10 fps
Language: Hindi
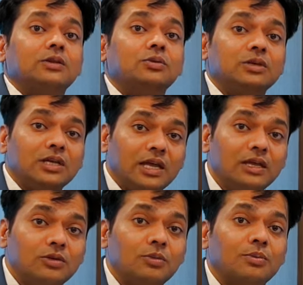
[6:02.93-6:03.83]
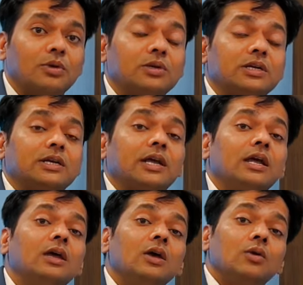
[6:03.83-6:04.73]
है तो यही जो प्रोजेक्ट
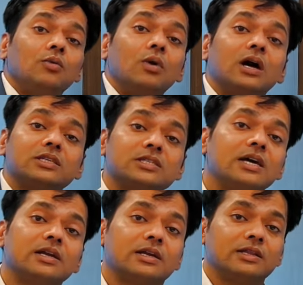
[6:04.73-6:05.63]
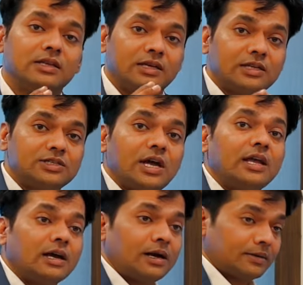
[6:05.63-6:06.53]
है वो अच्छा रिटर्न देके
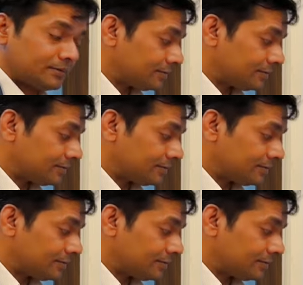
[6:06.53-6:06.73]
जाएगा